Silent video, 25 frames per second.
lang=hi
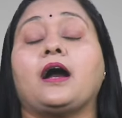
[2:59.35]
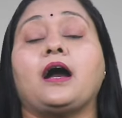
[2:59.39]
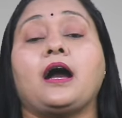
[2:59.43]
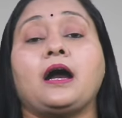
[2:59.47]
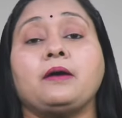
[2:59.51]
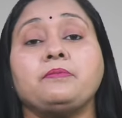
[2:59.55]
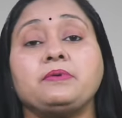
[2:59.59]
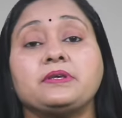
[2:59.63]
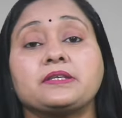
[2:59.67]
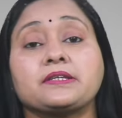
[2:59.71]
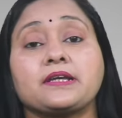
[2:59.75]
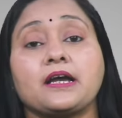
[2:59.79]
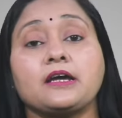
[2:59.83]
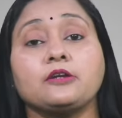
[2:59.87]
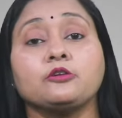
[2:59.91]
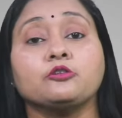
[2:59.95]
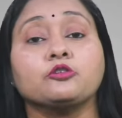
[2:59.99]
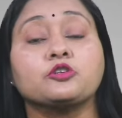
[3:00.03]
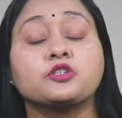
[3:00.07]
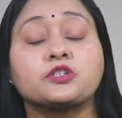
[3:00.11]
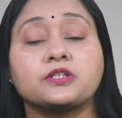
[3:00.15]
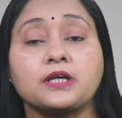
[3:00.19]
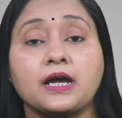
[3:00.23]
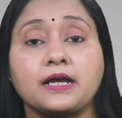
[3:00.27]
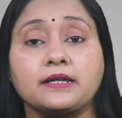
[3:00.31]
अब इसका
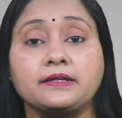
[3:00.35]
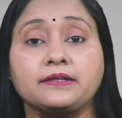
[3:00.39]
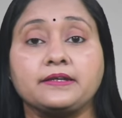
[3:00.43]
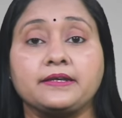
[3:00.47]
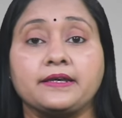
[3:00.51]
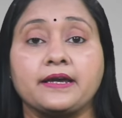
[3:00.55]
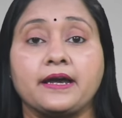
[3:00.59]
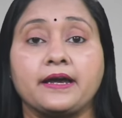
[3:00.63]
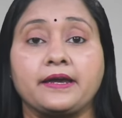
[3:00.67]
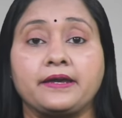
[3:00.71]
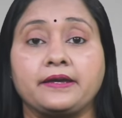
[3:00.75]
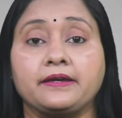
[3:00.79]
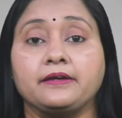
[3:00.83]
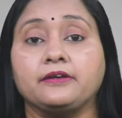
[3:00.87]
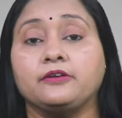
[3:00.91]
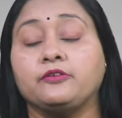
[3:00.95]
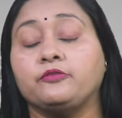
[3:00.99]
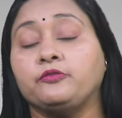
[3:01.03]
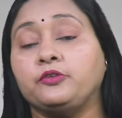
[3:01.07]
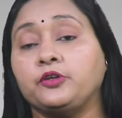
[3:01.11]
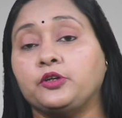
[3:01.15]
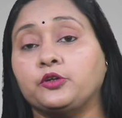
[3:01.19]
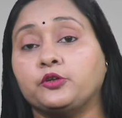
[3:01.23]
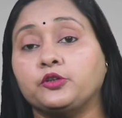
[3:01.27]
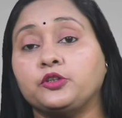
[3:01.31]
नुकसान क्या है
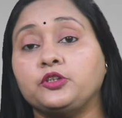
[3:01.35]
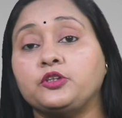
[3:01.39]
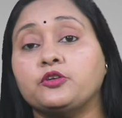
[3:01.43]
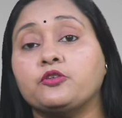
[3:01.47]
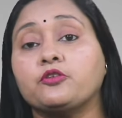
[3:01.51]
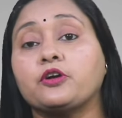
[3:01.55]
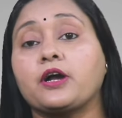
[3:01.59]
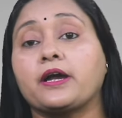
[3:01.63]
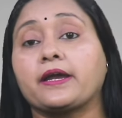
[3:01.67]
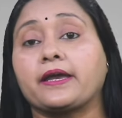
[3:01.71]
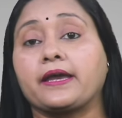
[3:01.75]
विरोधियों का